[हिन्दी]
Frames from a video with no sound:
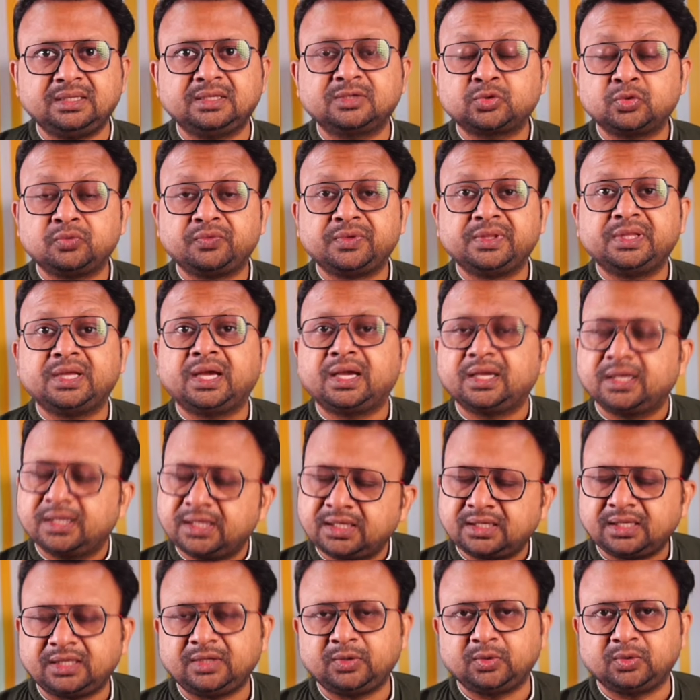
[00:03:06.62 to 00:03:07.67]
लिए सुविधा
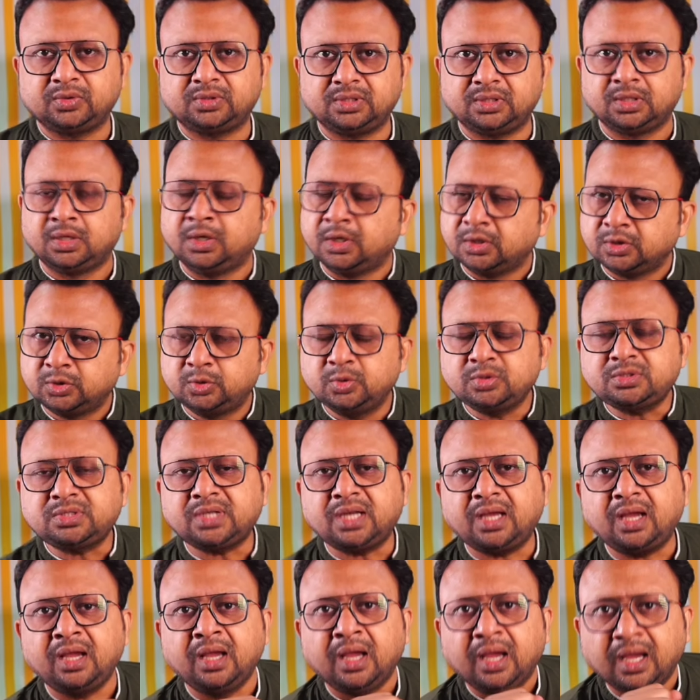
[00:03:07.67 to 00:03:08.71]
ही नहीं होती
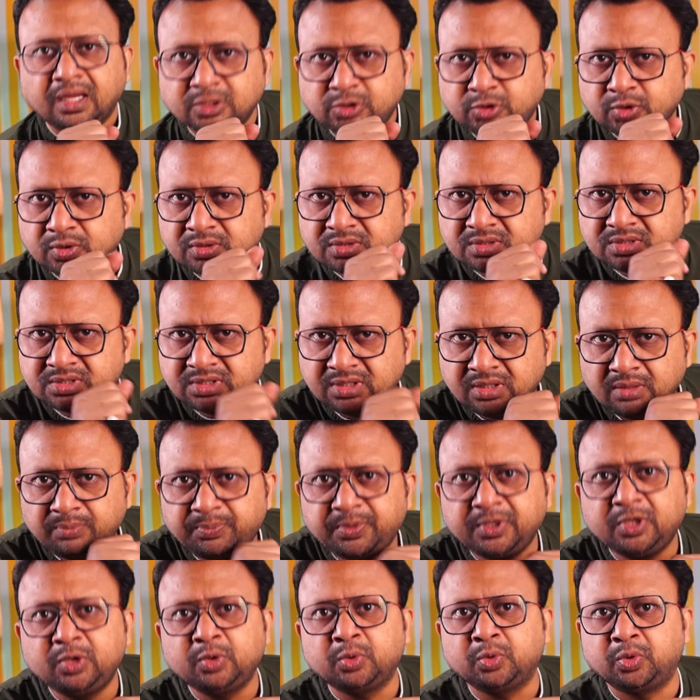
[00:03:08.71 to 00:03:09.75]
दूसरा जो
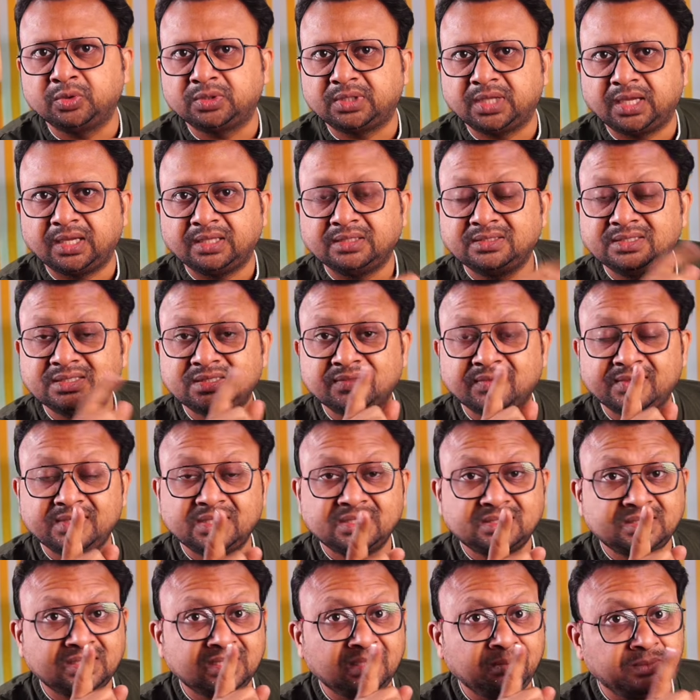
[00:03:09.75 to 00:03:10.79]
जीपीयू होता है जिस
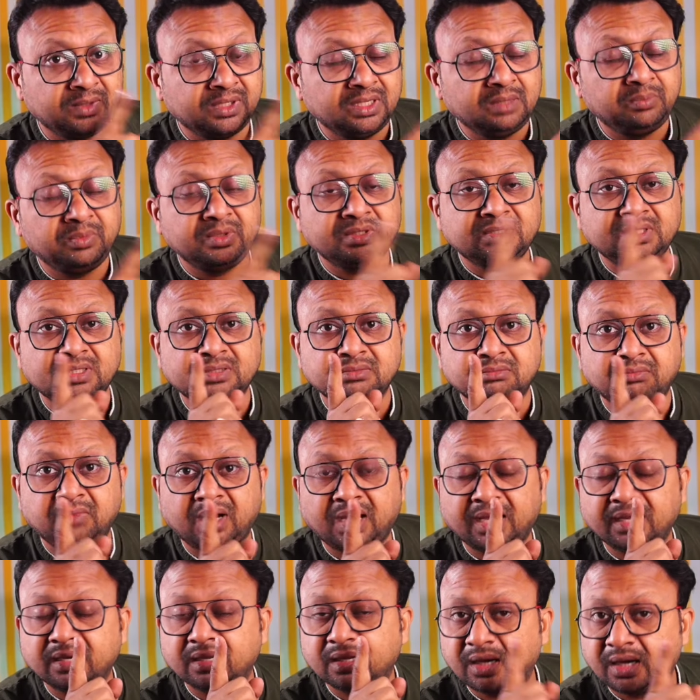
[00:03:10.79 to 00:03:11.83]
वजह से मिनी पीसीज
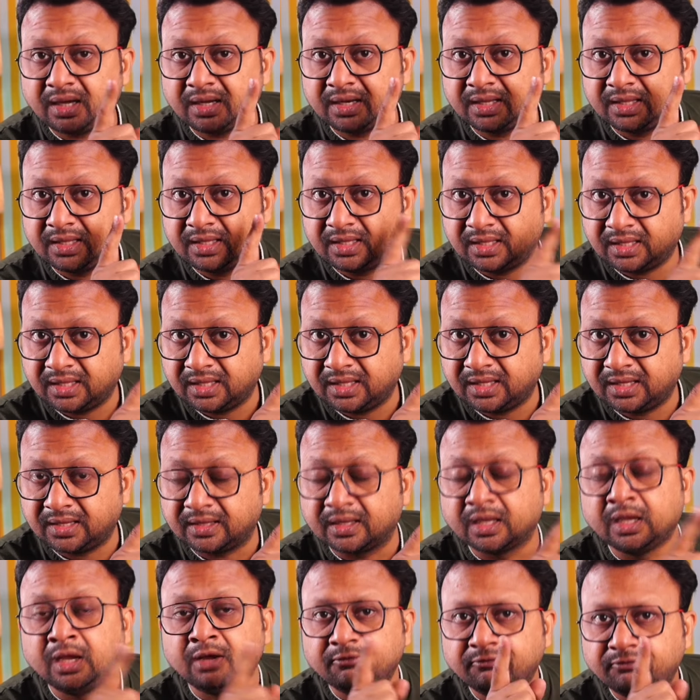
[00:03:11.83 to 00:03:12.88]
मार खा रहे
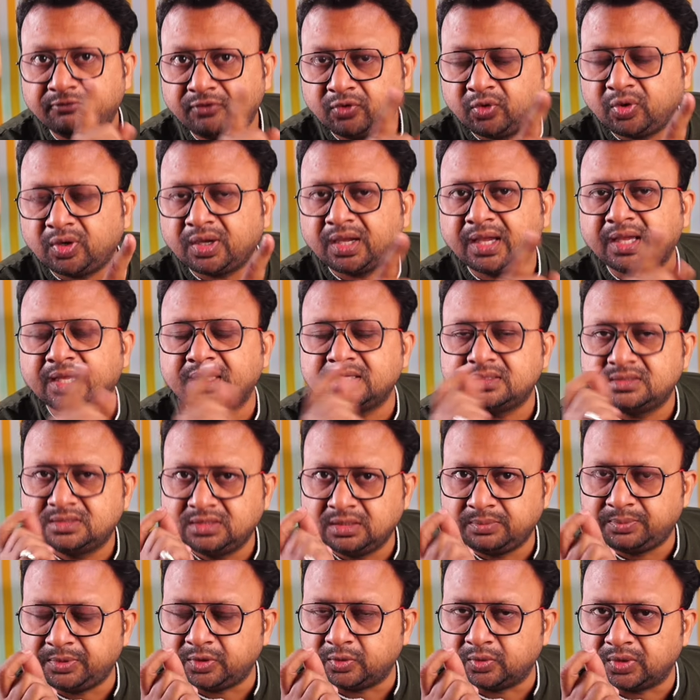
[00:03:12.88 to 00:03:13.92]
हैं वो है
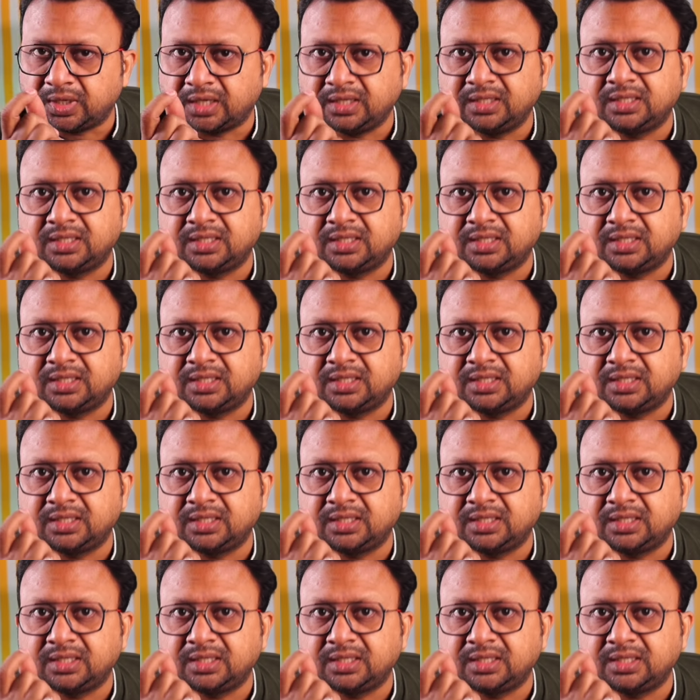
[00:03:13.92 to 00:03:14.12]
जीपीयू